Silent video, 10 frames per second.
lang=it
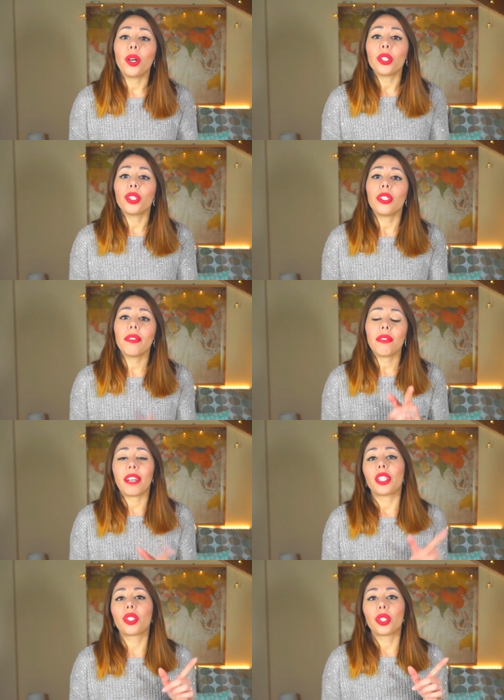oggi vi
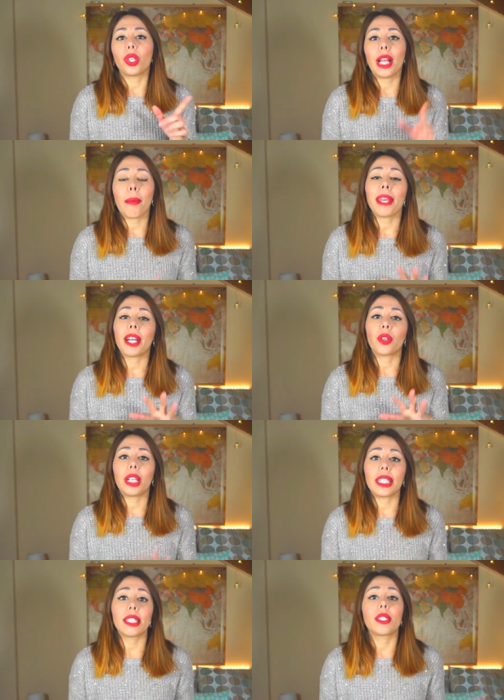faccio la mia
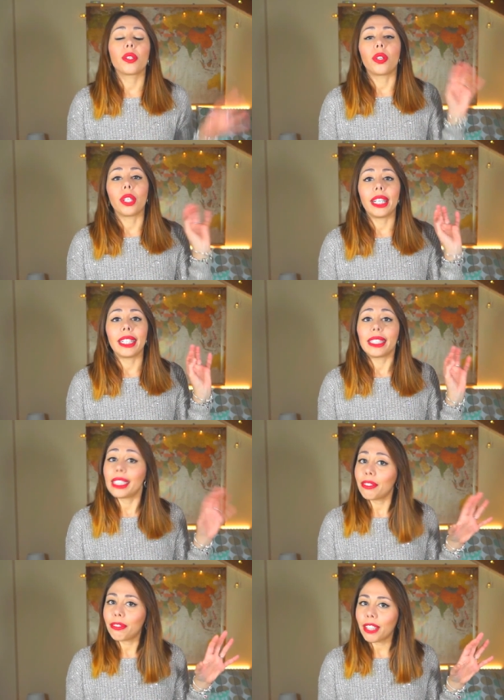collezione
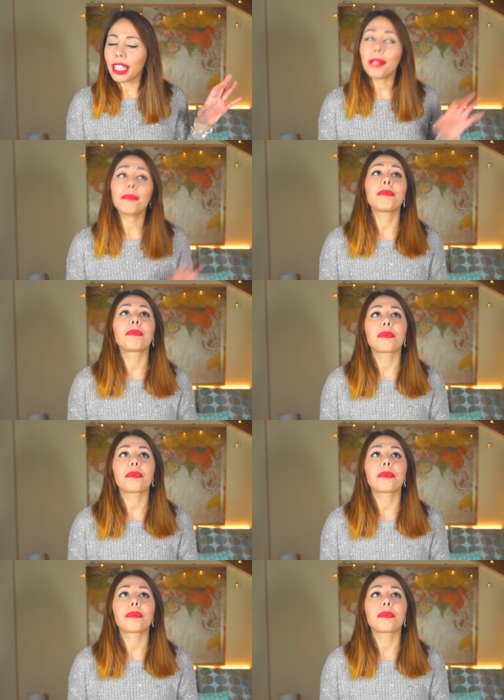Tiffany